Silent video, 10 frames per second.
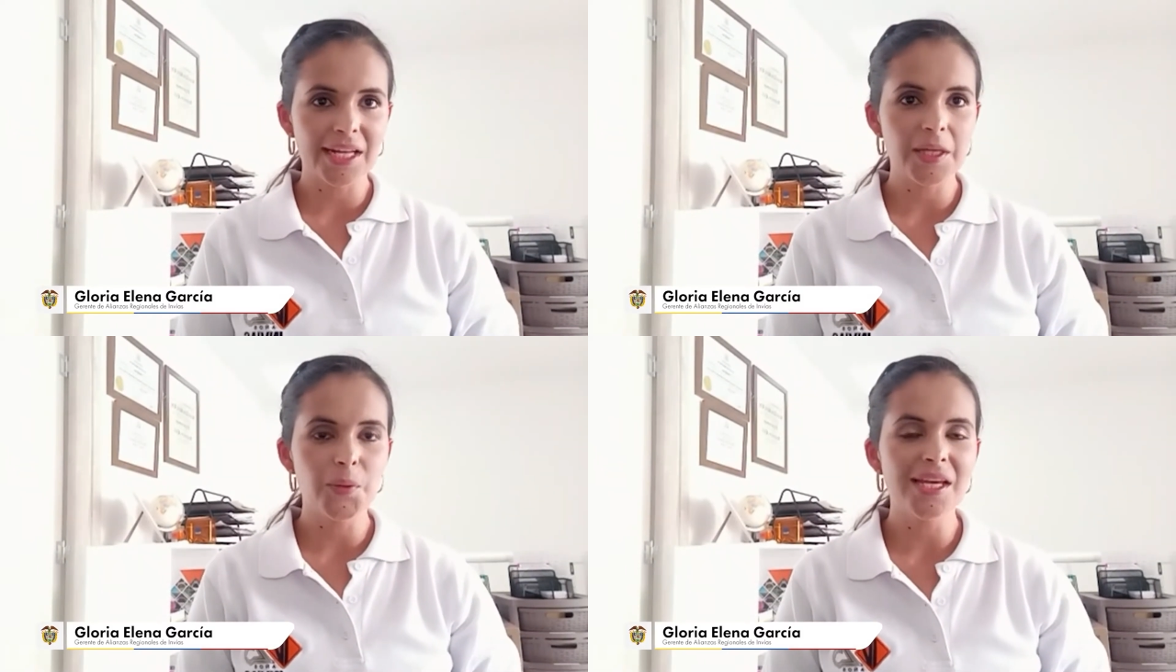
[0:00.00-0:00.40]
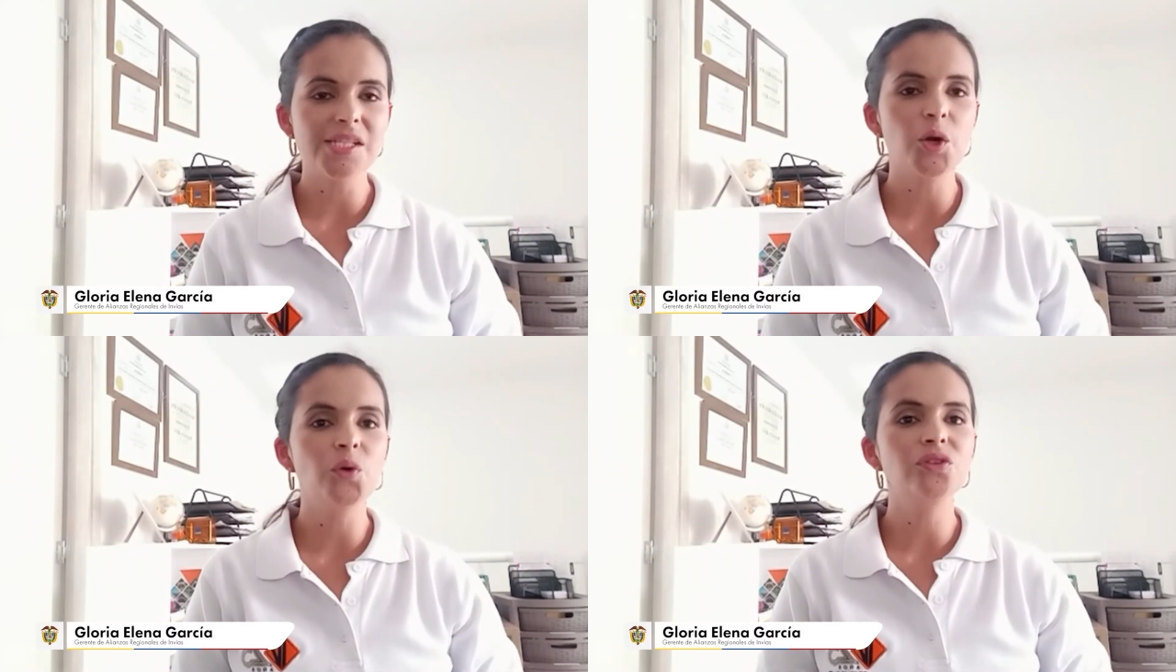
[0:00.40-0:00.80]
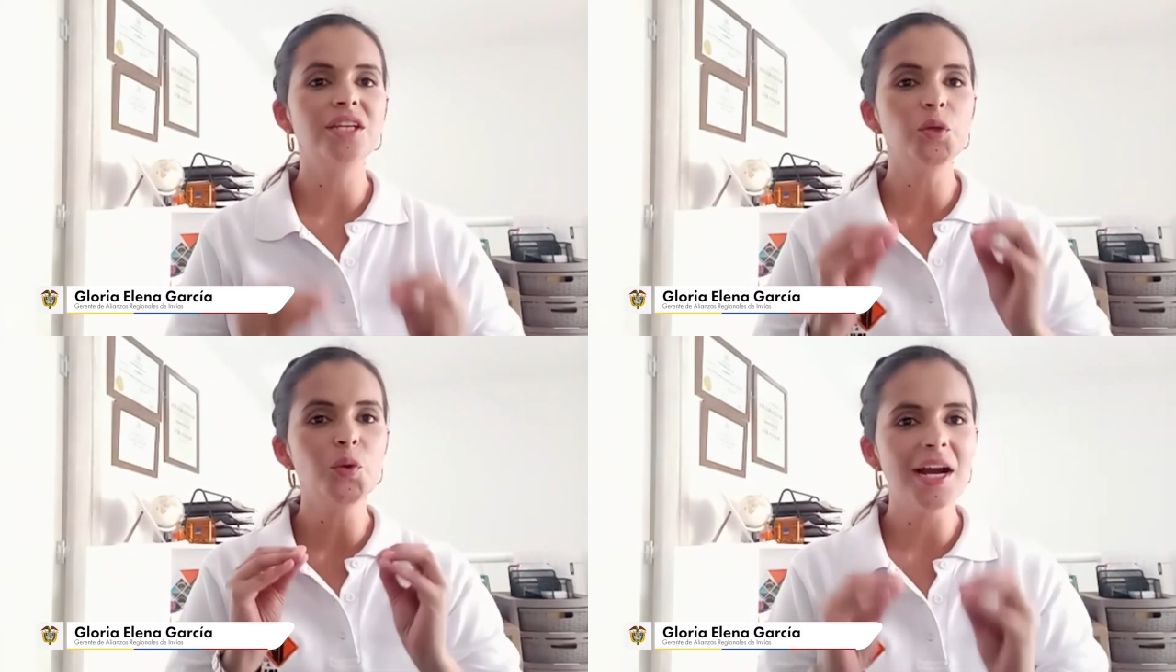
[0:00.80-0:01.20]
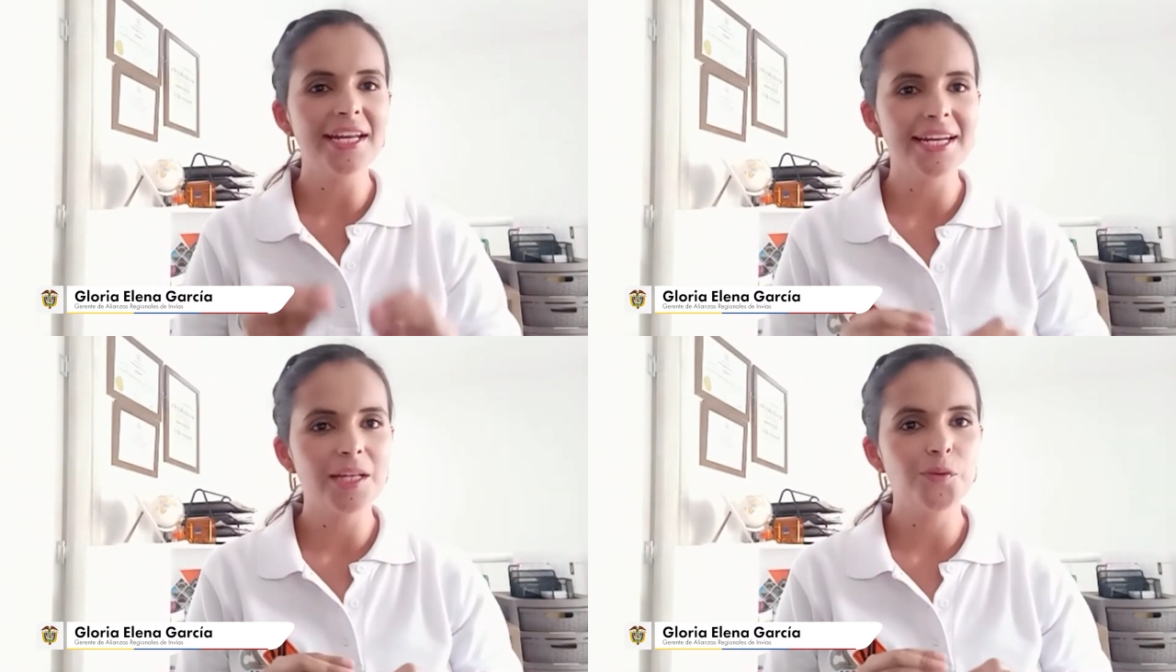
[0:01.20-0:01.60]
de Vías continúa
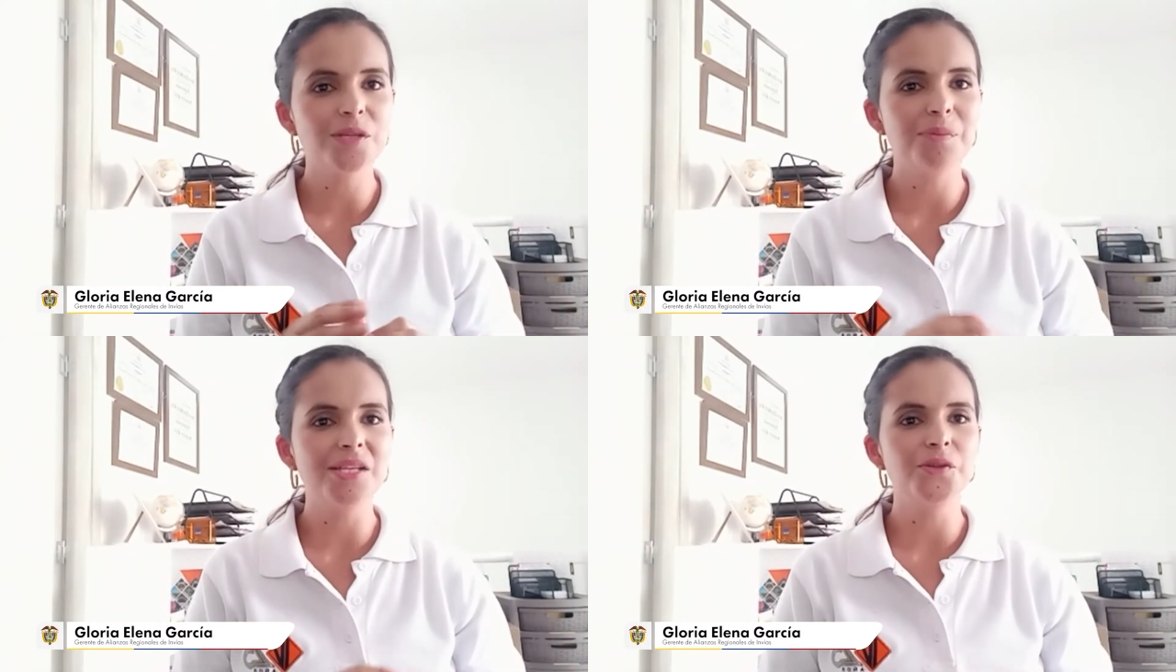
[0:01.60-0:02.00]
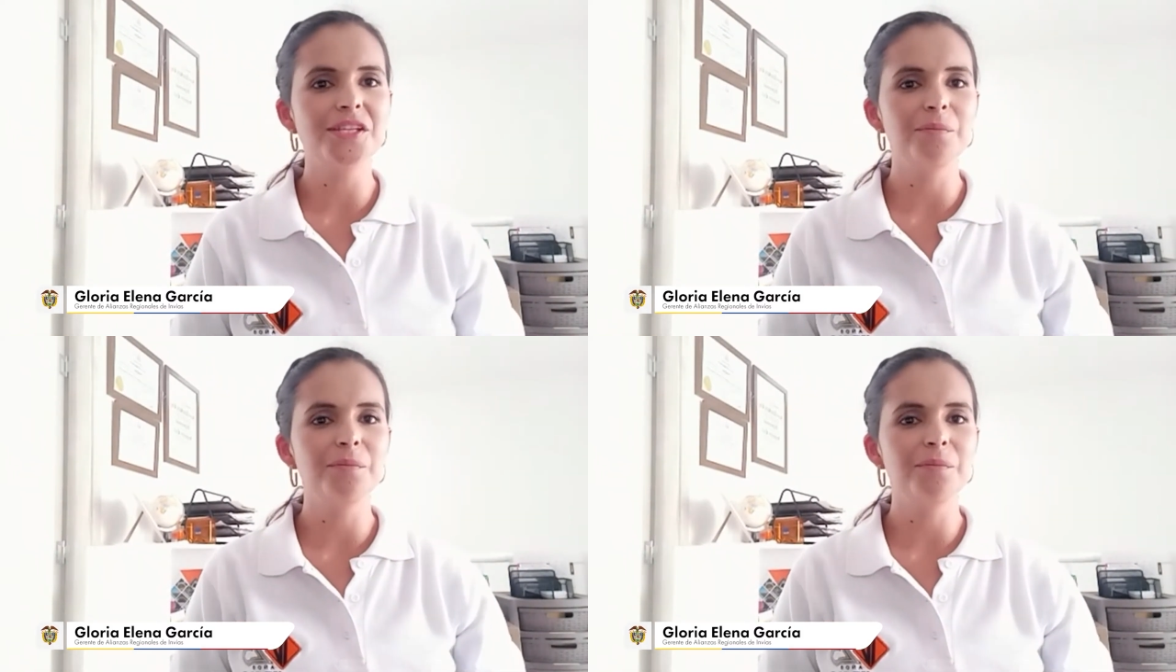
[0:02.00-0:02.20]
generando espacios que